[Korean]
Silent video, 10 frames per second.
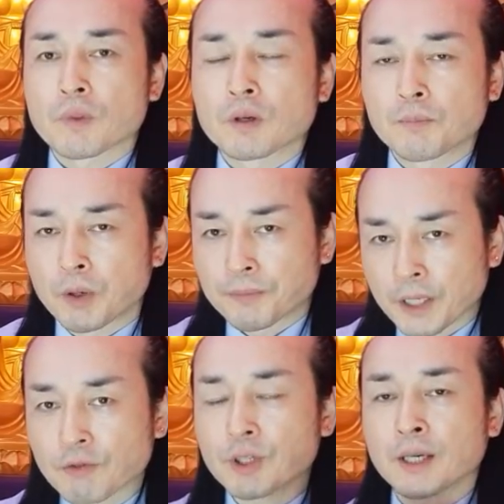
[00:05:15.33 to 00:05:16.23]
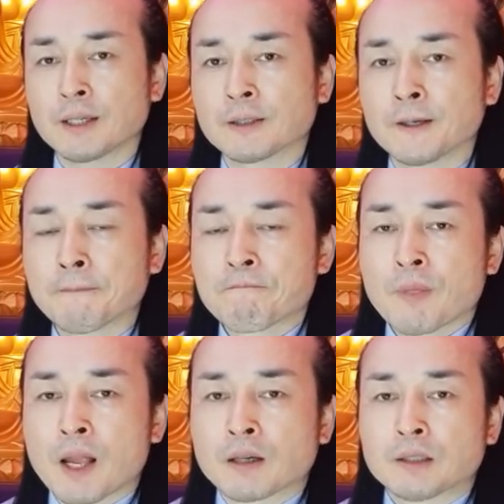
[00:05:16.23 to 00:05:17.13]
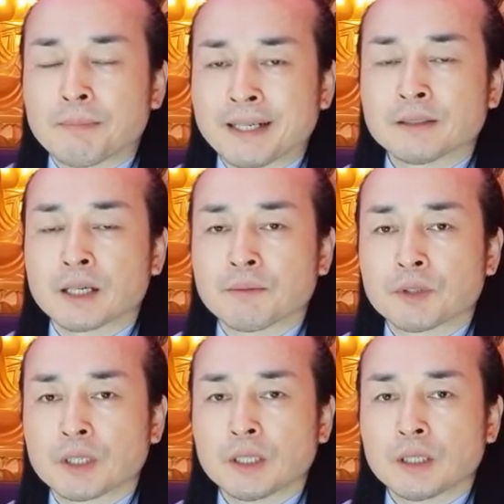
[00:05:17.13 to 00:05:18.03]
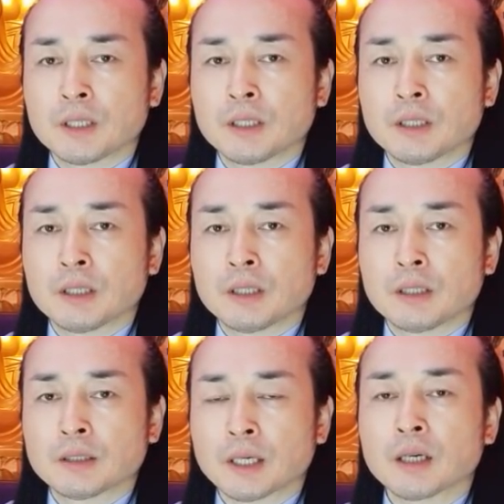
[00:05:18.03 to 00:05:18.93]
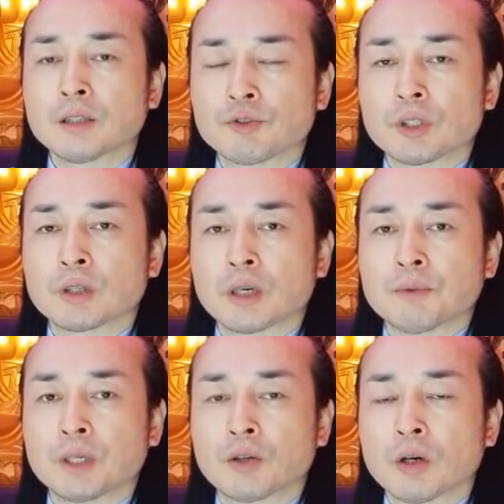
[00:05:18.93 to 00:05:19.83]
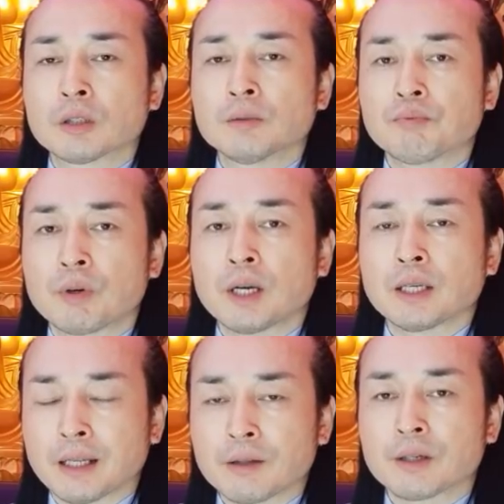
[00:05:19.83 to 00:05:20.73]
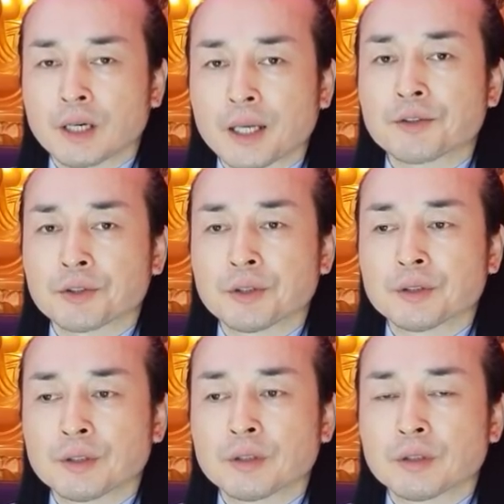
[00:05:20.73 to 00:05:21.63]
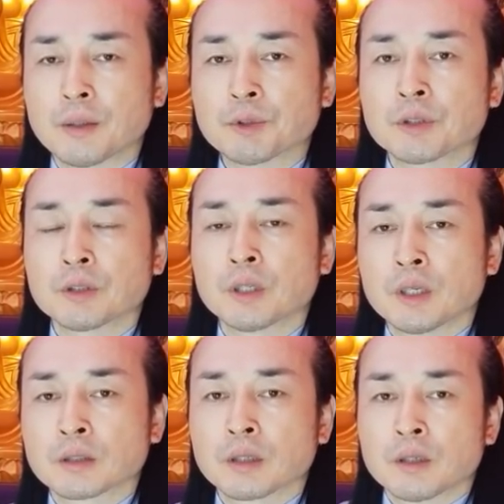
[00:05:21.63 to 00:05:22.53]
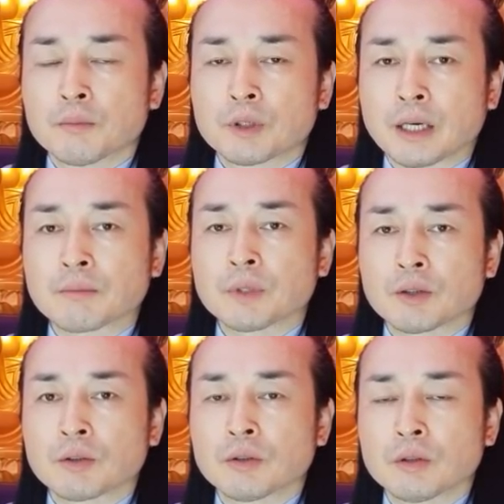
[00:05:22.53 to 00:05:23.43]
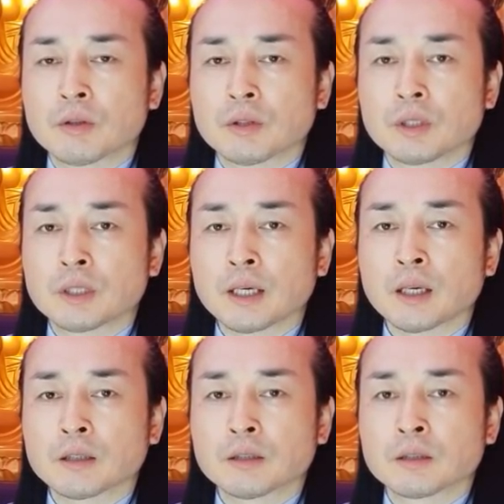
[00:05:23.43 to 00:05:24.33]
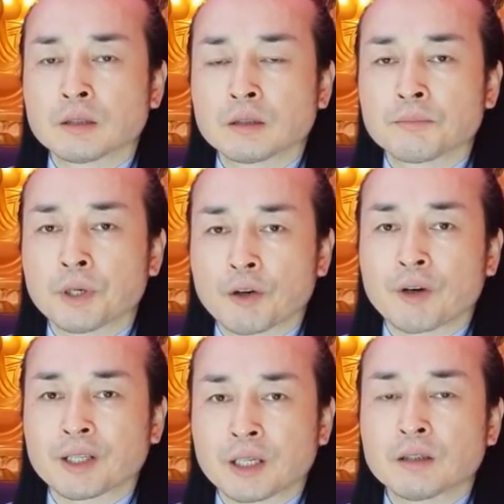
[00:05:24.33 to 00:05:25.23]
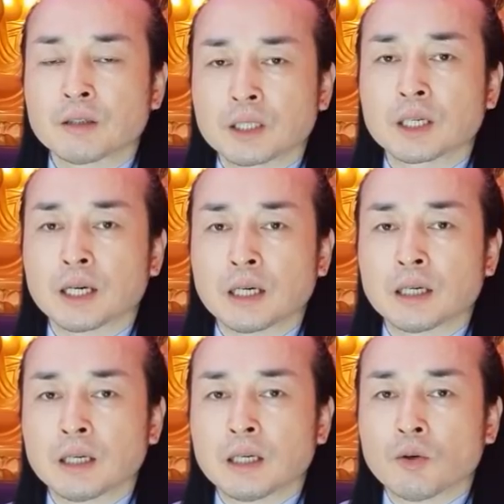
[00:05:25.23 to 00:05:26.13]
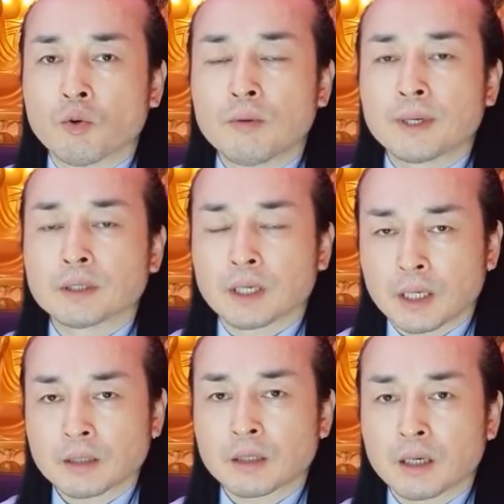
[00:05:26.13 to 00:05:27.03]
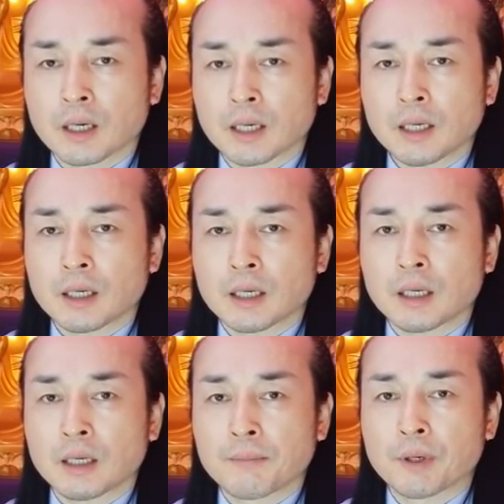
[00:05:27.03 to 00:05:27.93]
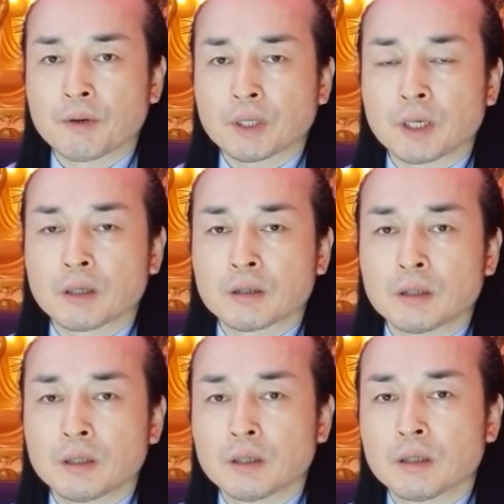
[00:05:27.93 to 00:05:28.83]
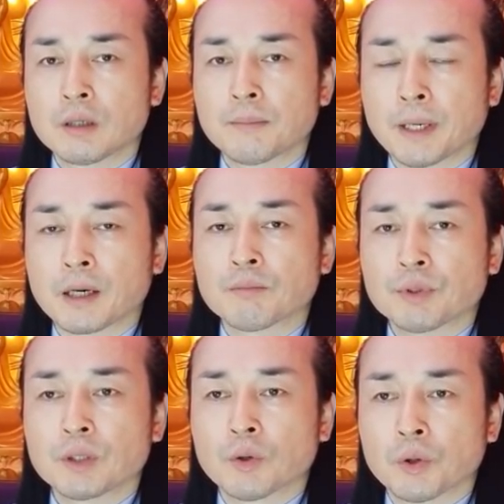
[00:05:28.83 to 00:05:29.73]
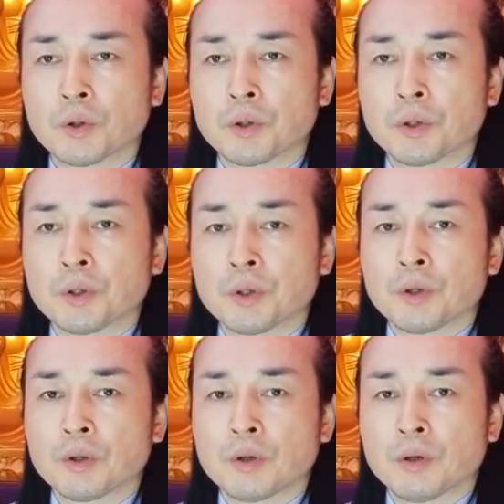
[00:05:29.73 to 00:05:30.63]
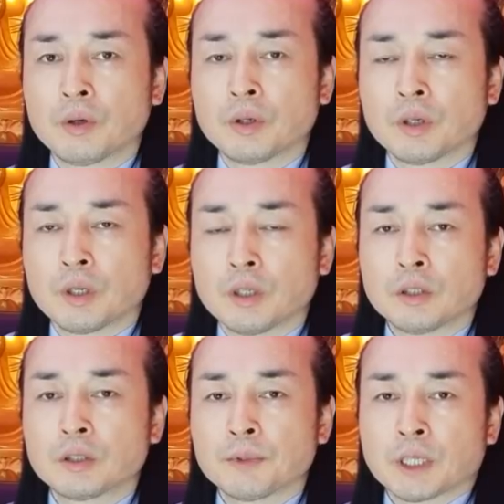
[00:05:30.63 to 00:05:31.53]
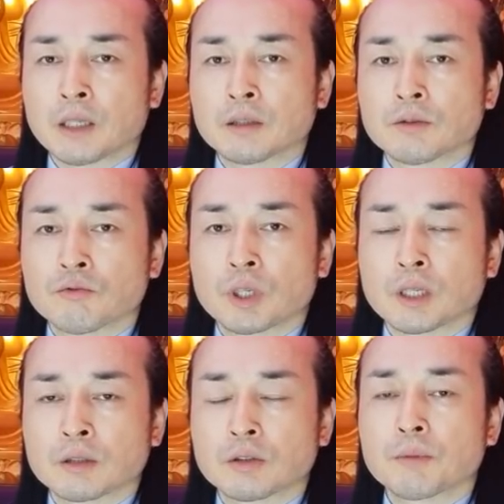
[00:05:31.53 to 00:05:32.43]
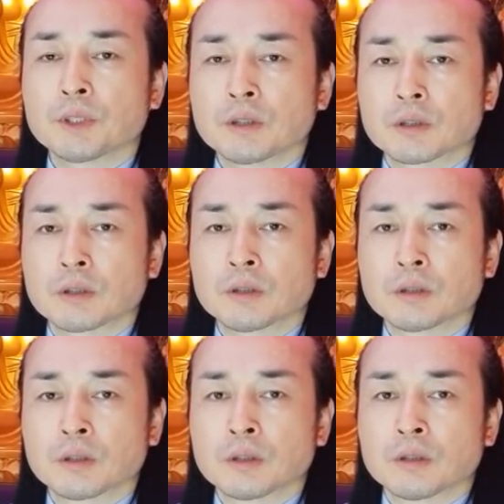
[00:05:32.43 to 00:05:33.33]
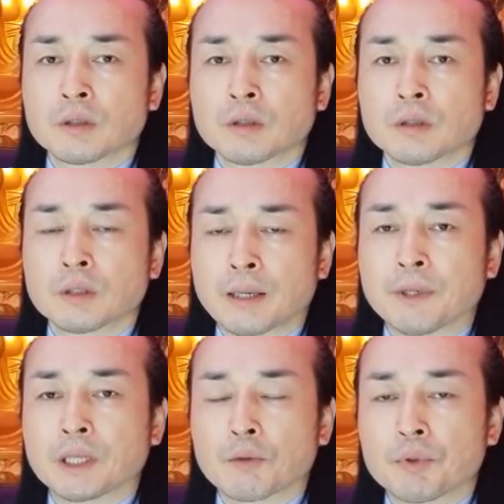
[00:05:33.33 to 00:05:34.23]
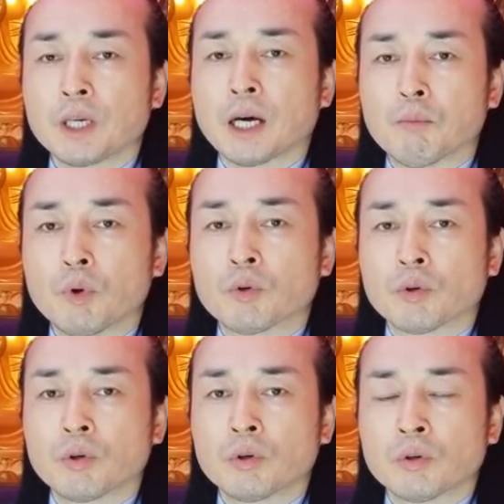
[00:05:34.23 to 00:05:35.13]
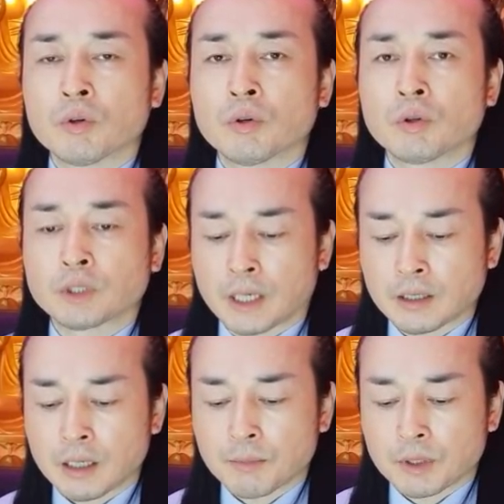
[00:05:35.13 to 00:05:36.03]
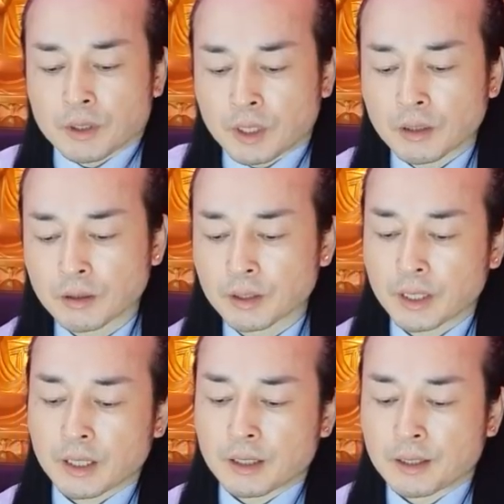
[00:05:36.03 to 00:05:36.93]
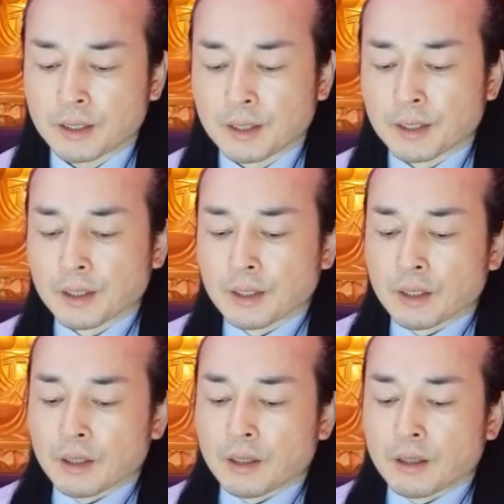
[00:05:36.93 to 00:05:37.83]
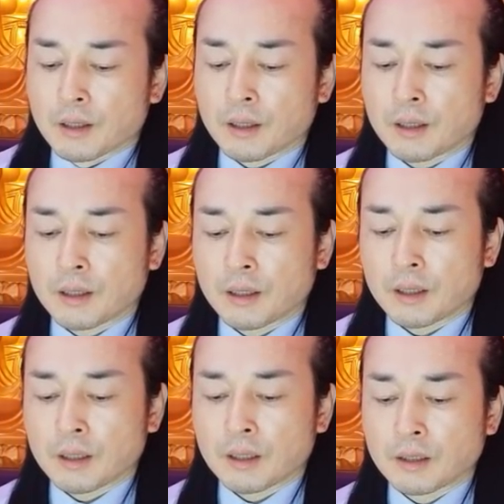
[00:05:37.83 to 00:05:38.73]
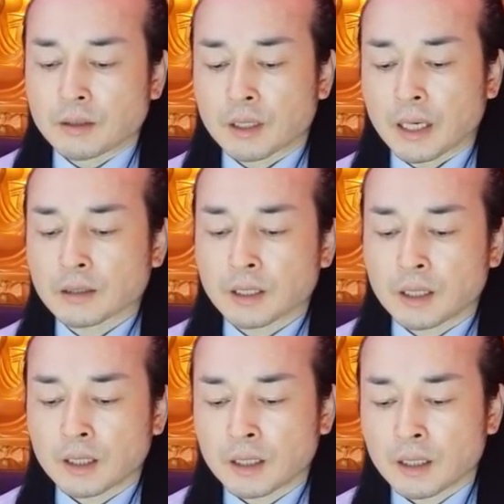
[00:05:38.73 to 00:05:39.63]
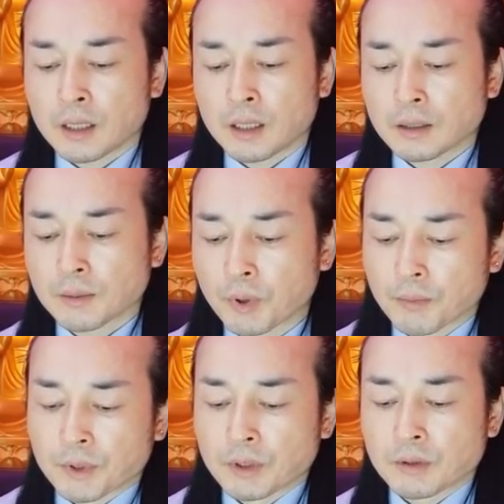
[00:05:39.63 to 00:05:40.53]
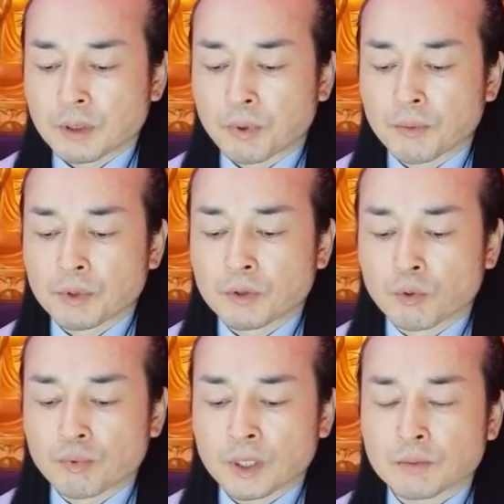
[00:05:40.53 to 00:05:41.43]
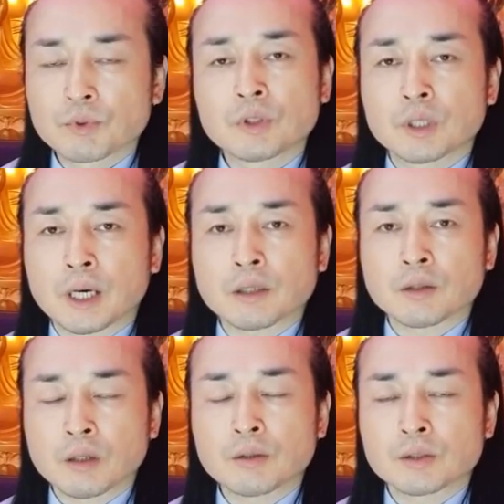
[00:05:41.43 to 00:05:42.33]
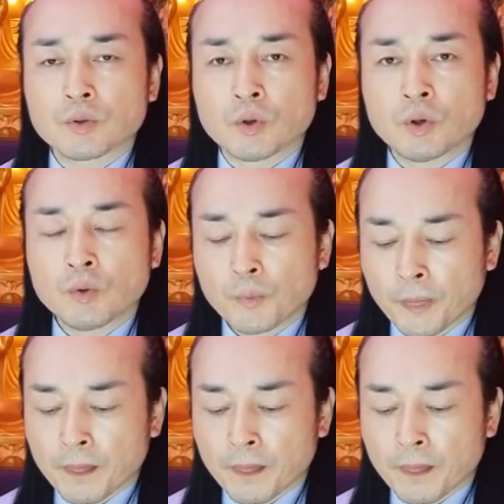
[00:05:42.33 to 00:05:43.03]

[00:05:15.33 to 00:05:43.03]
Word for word: 그 법 테두리 안에서 음, 많은 사람들이 살아갈 수 있기 때문에 더 큰 분란이 안 일어나겠죠. 아무튼 뭐 나름대로 어, 이 세상은 변화가 되는 거니까 올바르게 깨끗하게 예, 변화되기를 바랄 뿐이고 어, 열심히 사는 우리 같은 서민들은 어, 남한테 피해 안 보고 잘 살면 이제 되는 건데 아, 이제 각자 이제 법은 이제 법을 공부하신 분들이 알아서 할 것이고